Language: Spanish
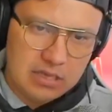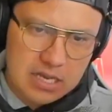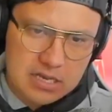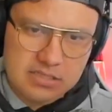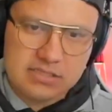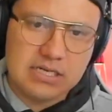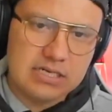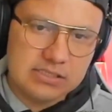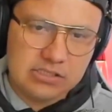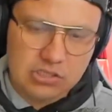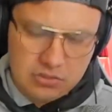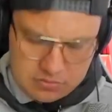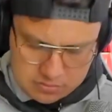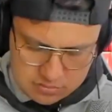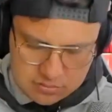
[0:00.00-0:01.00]
esa
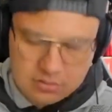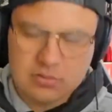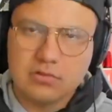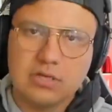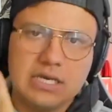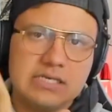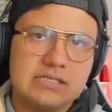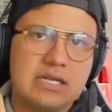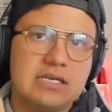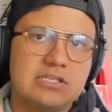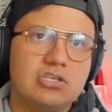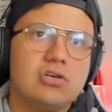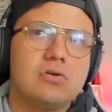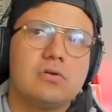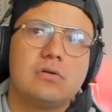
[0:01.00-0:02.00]
lesión, esta
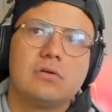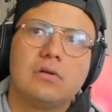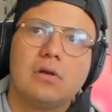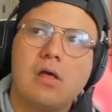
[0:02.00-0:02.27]
lesión,